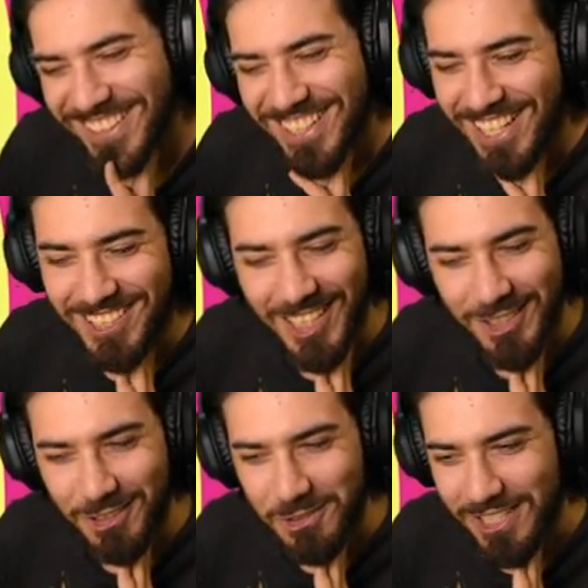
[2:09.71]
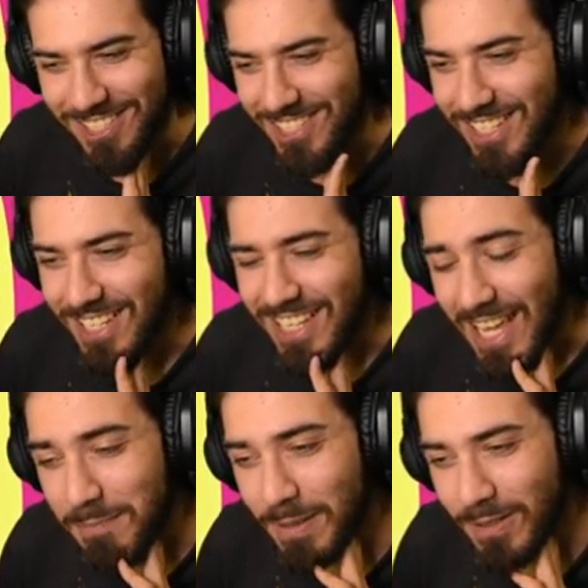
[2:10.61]
e intanto Luigi.
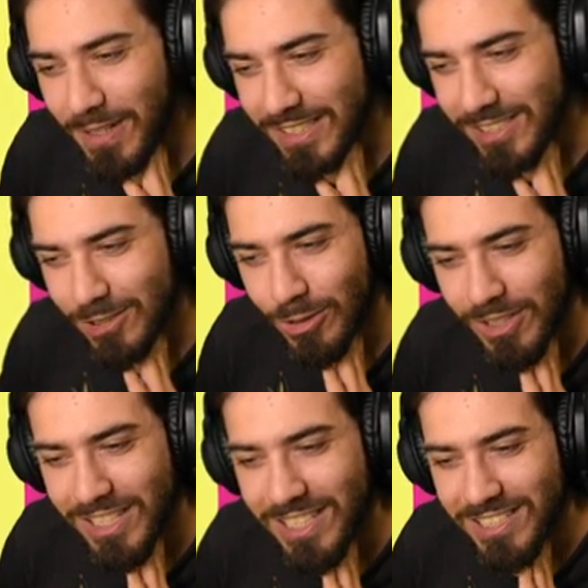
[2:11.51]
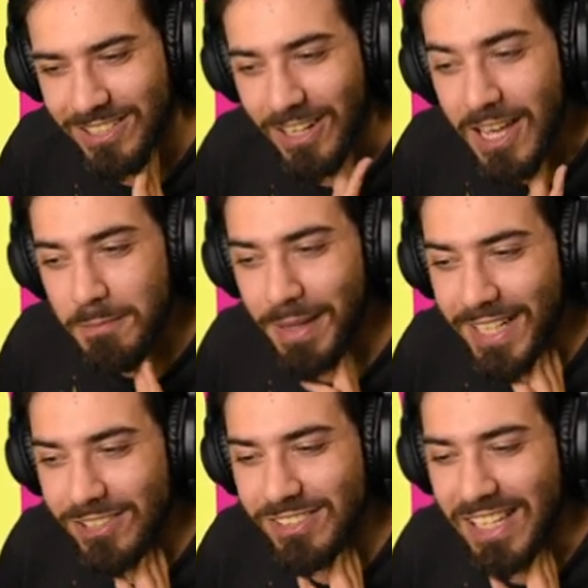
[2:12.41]
E per questo è solo l'inizio. Pare
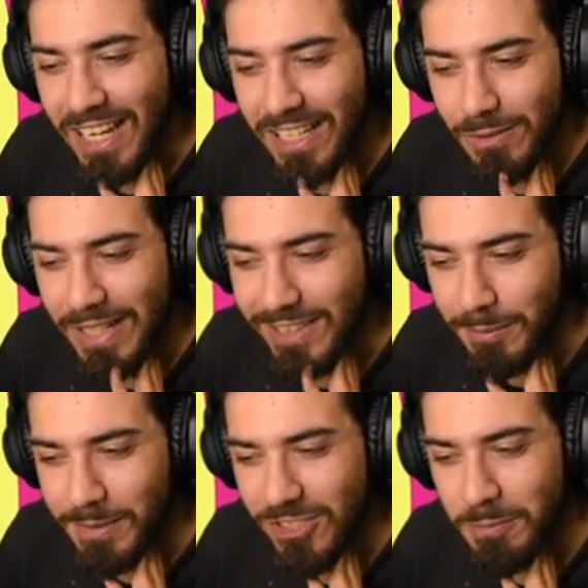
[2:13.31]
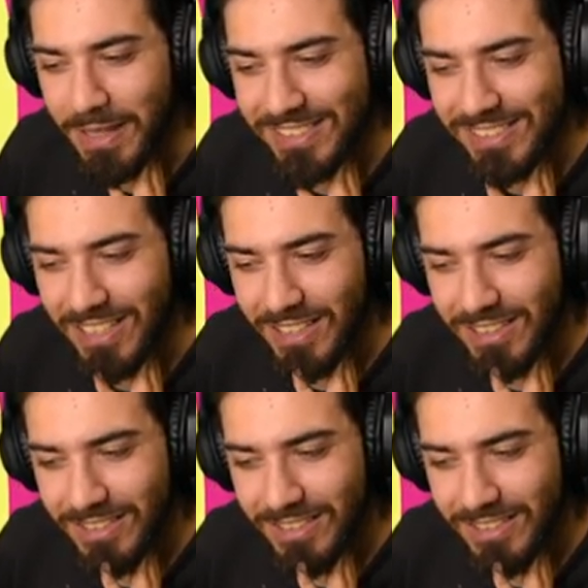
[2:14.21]
che ci sia anche un'altra principessa.